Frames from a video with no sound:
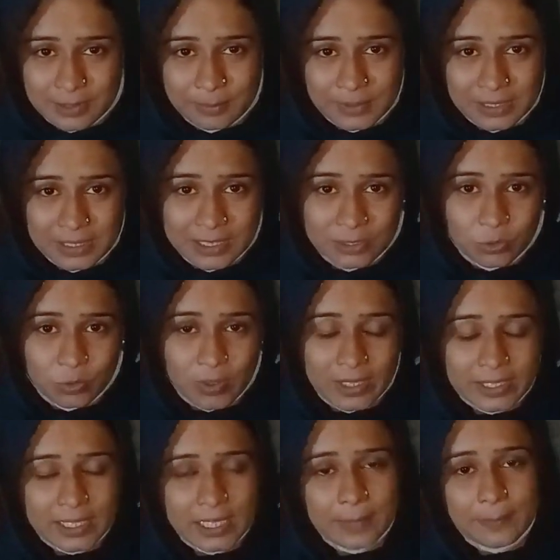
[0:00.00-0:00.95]
से मेरी ये
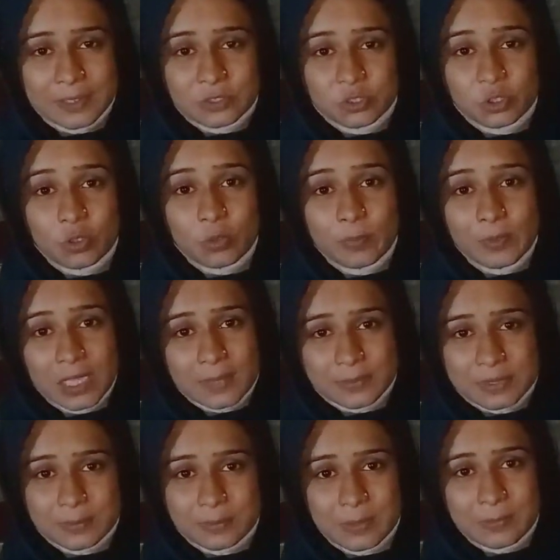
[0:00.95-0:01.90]
दुआ है कि अल्लाह पाक जो
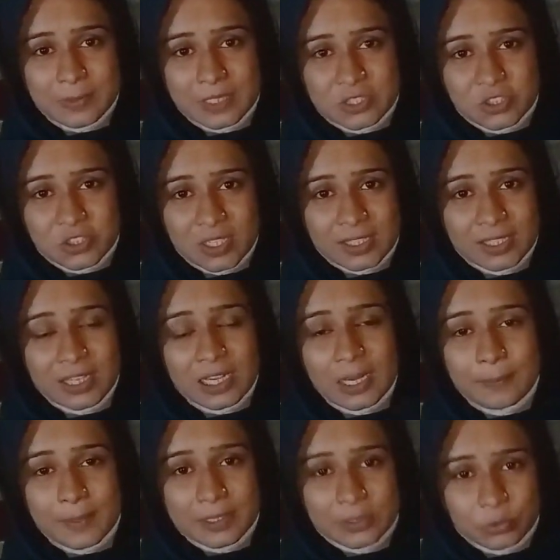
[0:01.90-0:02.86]
भी आप सबकी
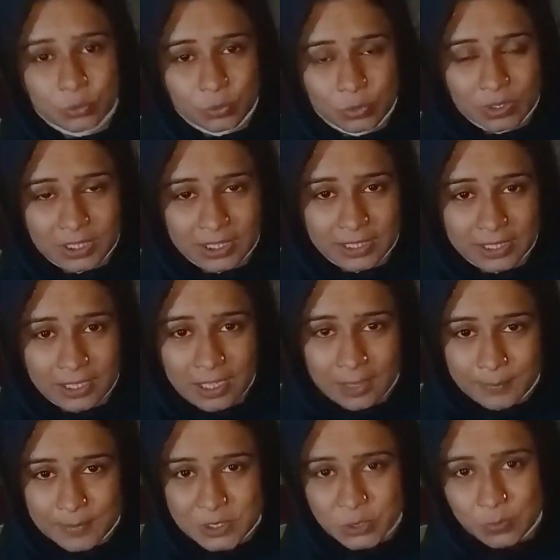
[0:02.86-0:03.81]
परेशानी अल्लाह पाक दूर
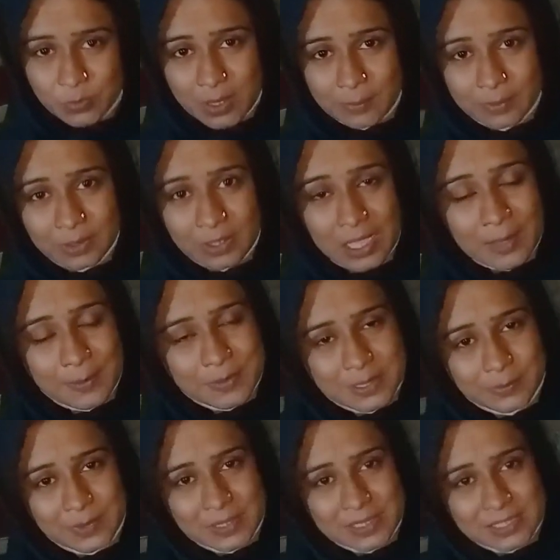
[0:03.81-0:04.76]
करे आमीन सुमामीन
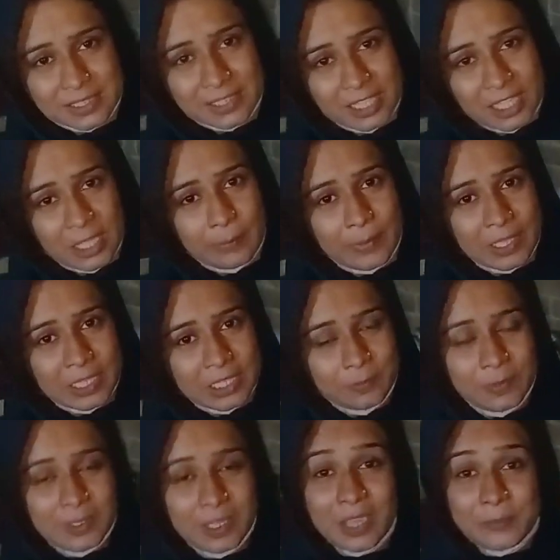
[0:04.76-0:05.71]
आप सबके सत्य
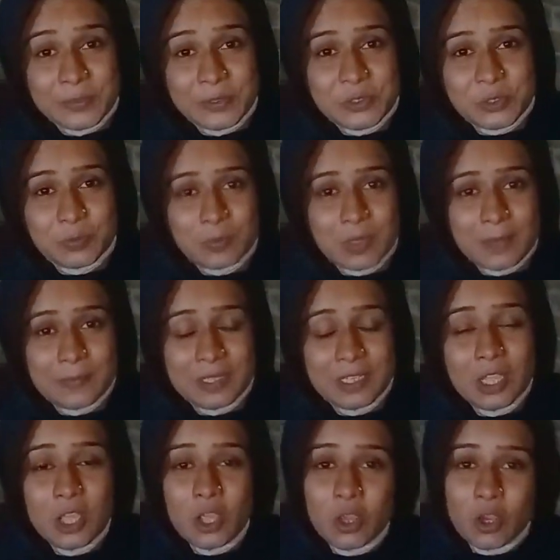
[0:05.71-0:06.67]
हमारे लिए आमीन
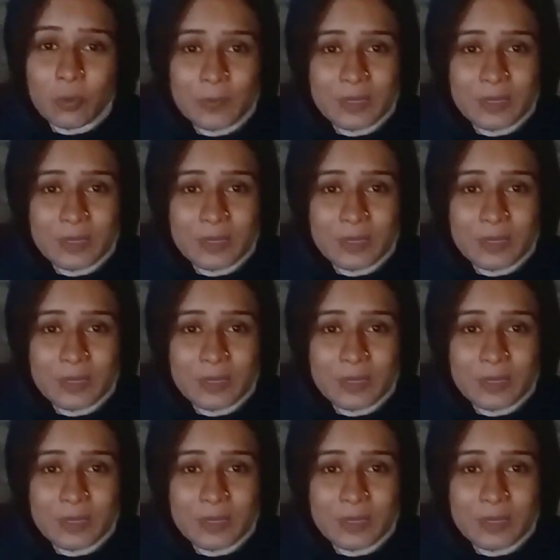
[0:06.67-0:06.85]
सुमामीन